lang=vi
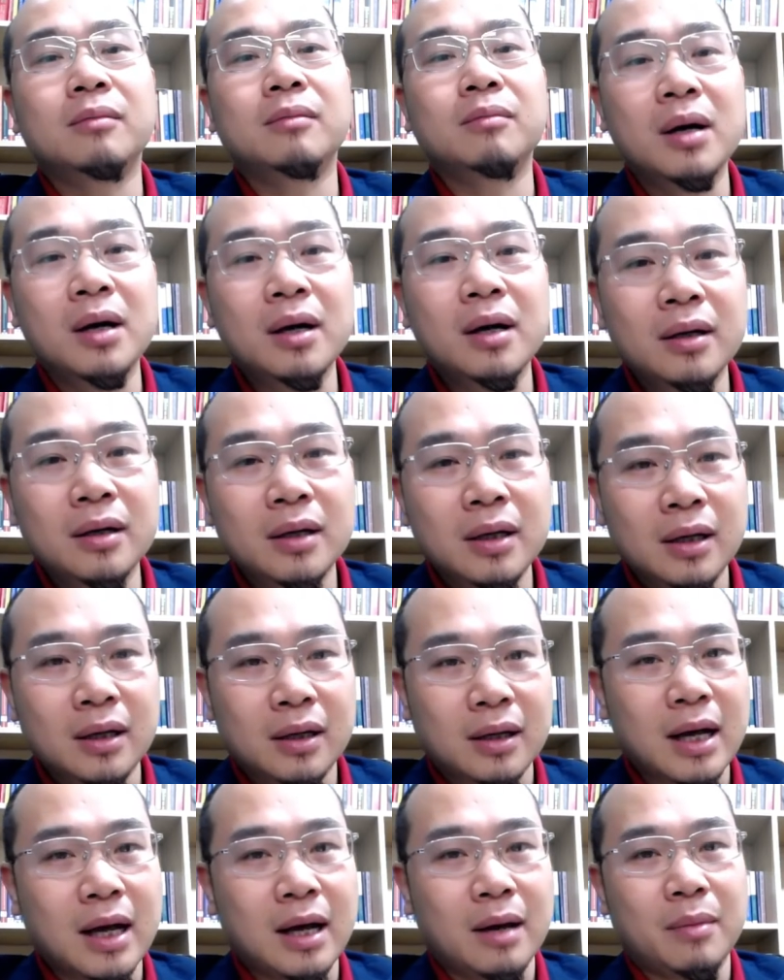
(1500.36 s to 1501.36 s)
mơ
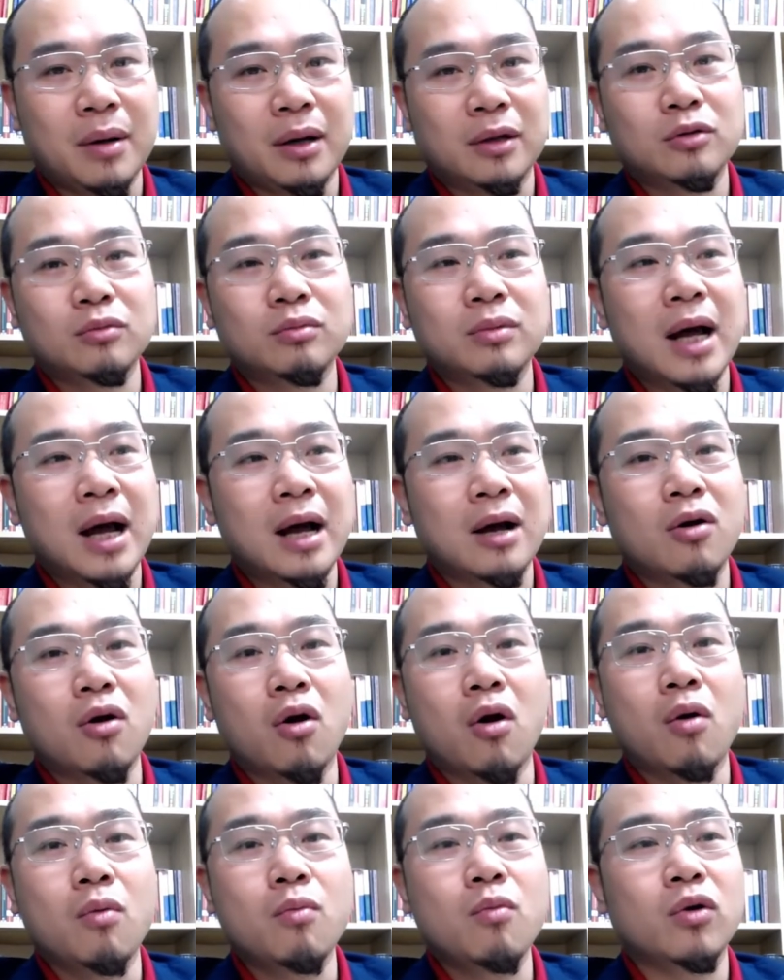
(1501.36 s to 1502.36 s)
để mà chúng ta
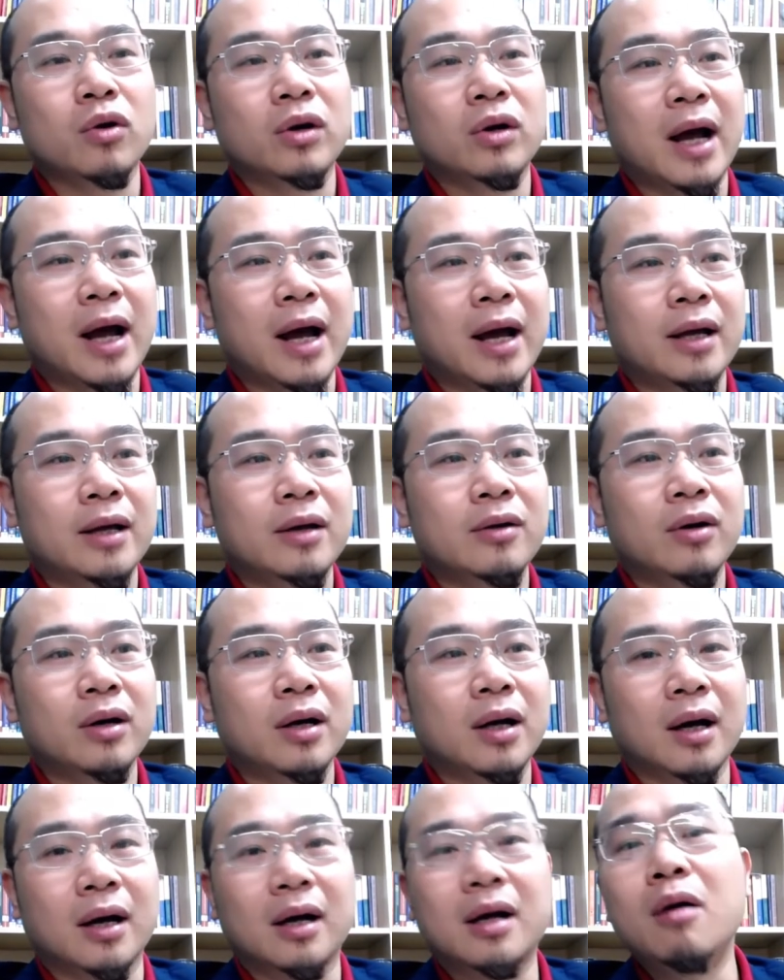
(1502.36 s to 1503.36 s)
có một cái gọi
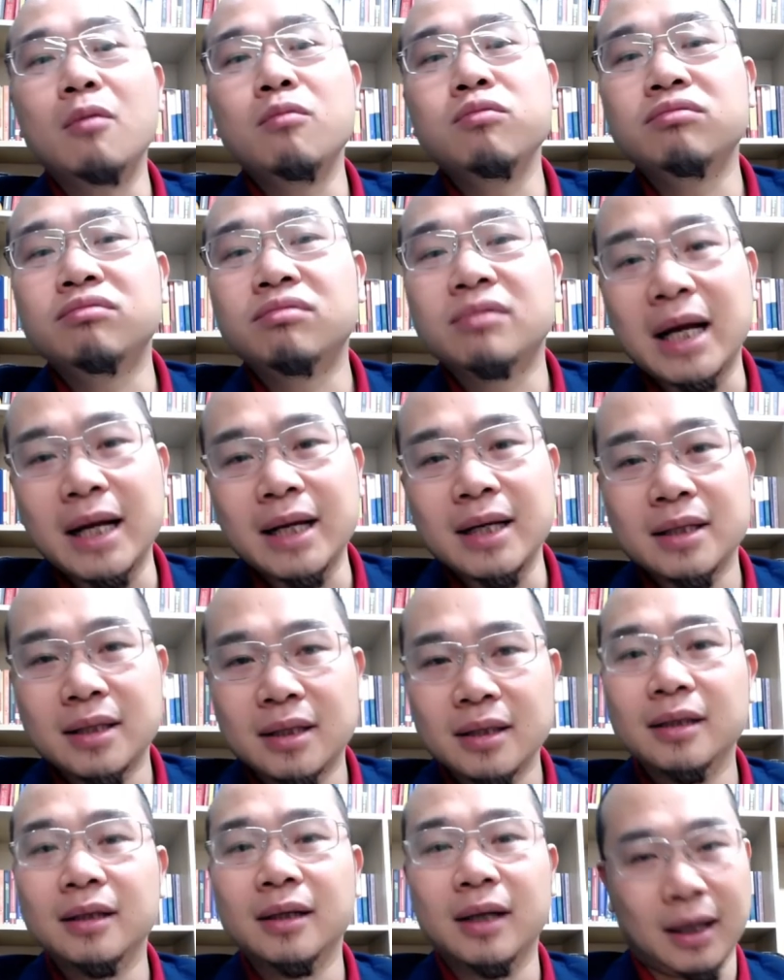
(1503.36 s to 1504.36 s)
là công danh
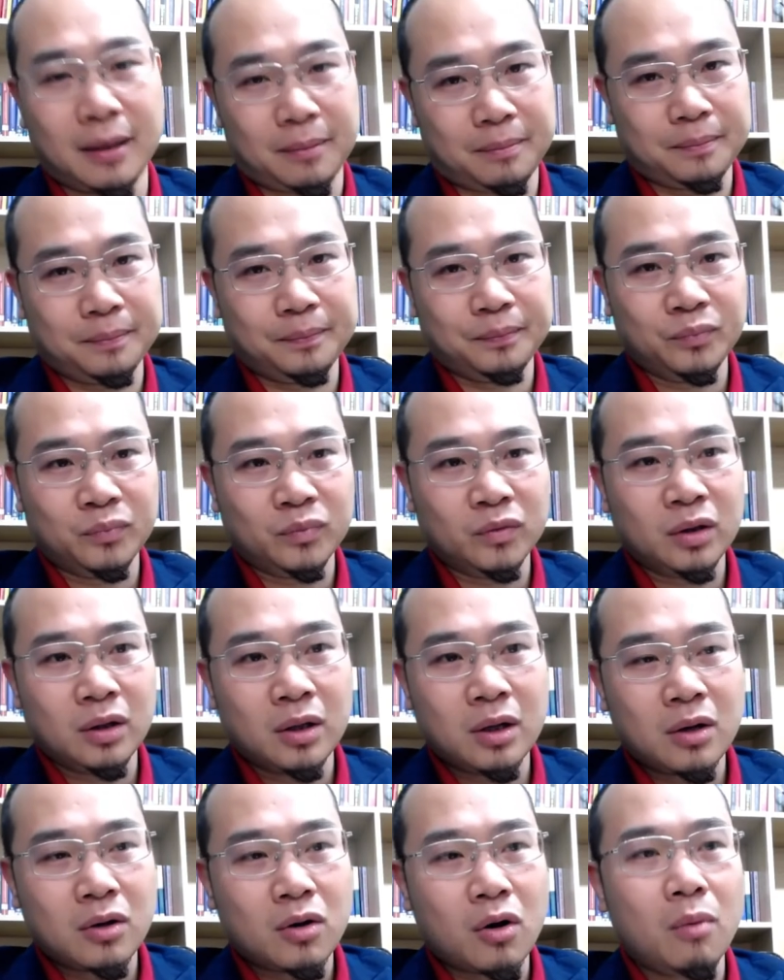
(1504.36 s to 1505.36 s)
sự nghiệp,
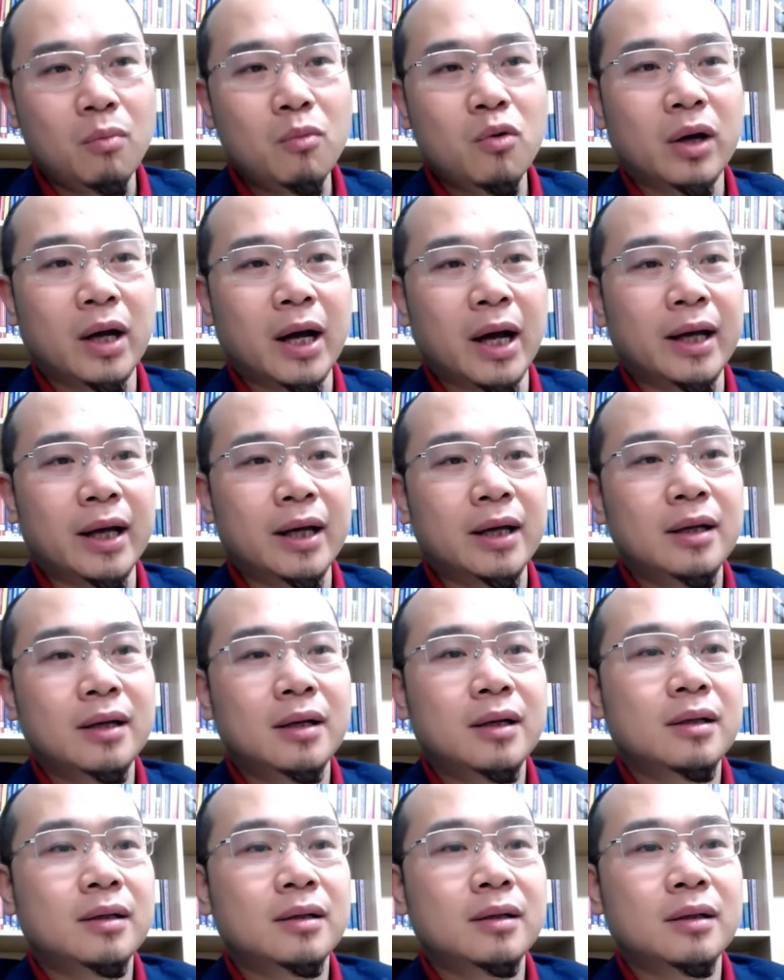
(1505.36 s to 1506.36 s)
có một cái
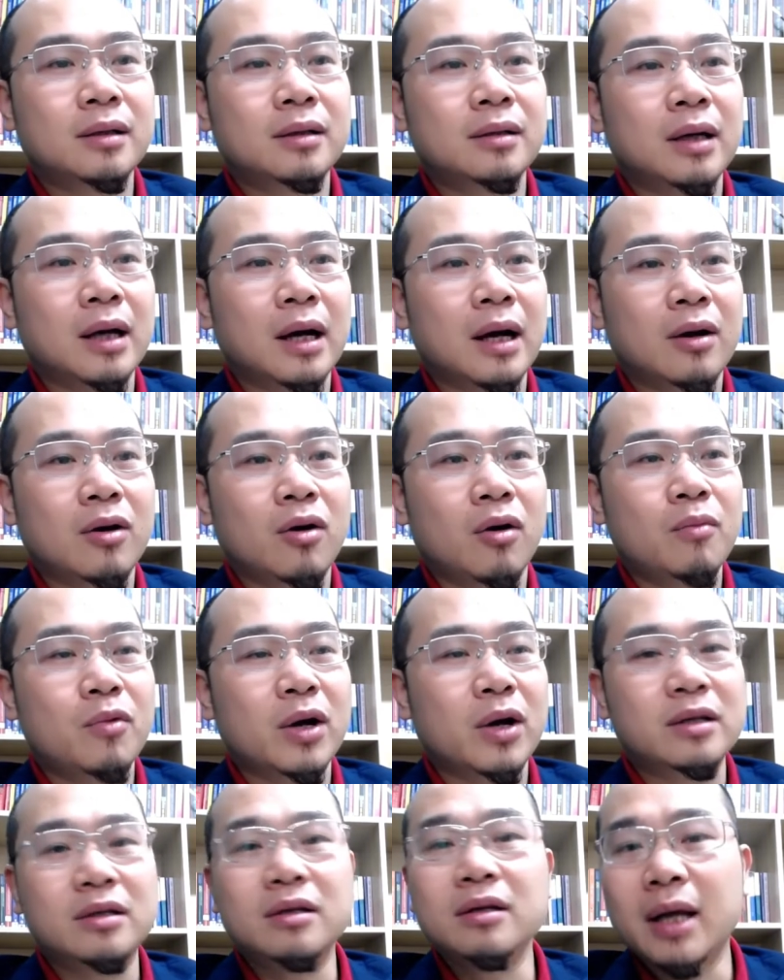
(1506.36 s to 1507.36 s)
có một
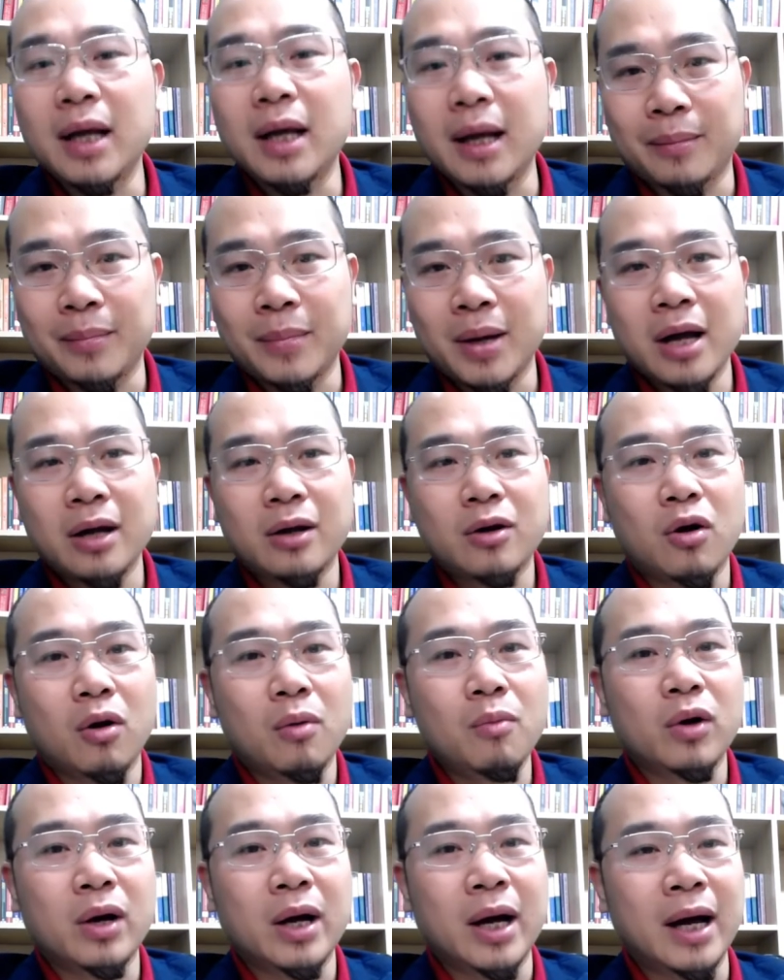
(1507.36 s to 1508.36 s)
cái sự nghiệp hay có
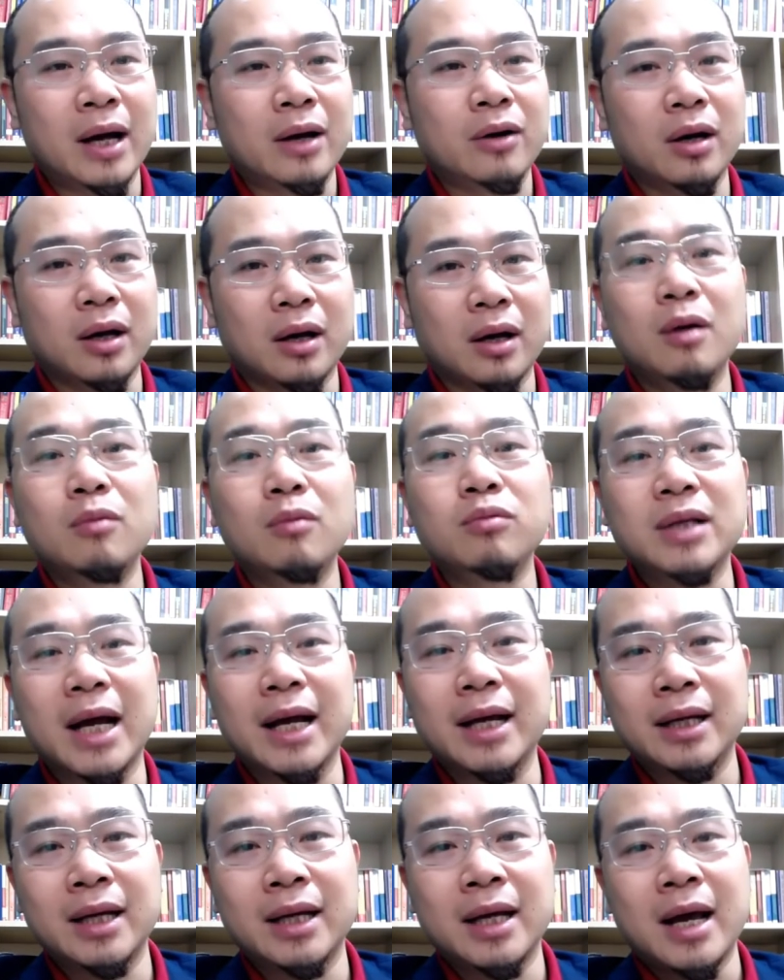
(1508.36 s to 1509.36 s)
một cái gọi là công
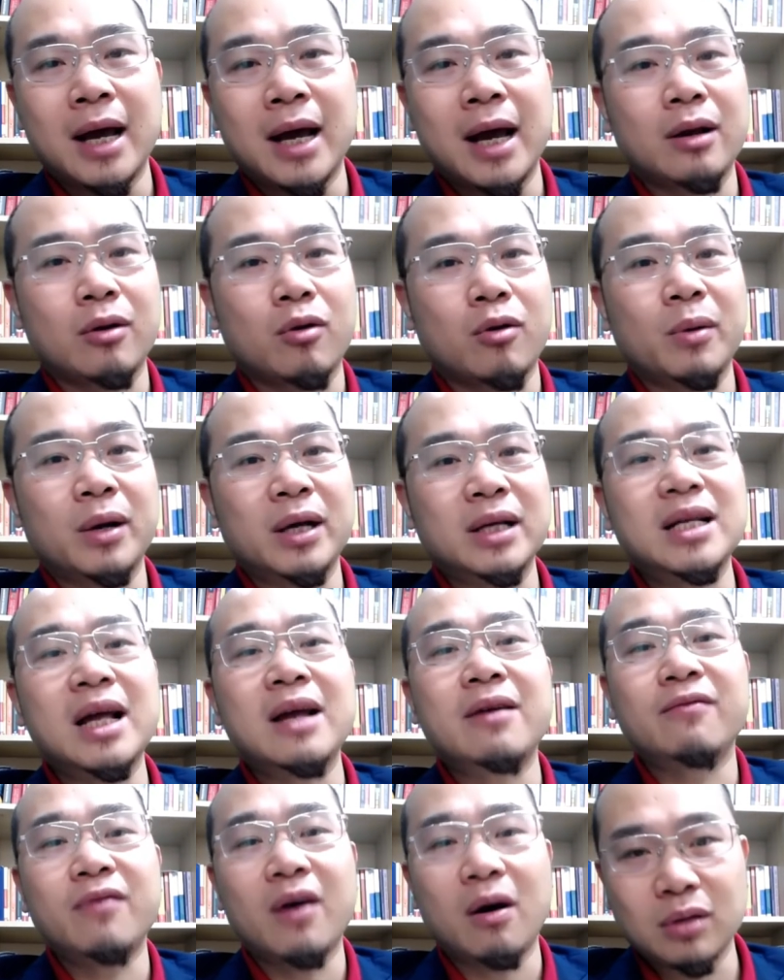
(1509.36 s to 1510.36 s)
danh hay là có một cái
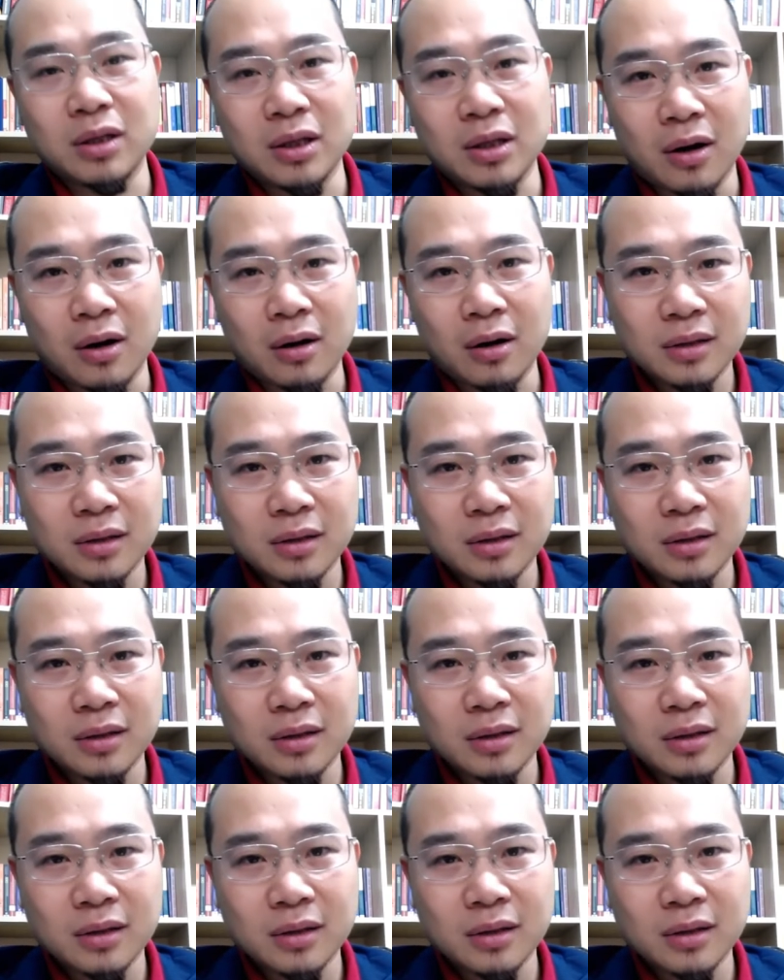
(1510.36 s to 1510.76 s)
danh vọng gì đó.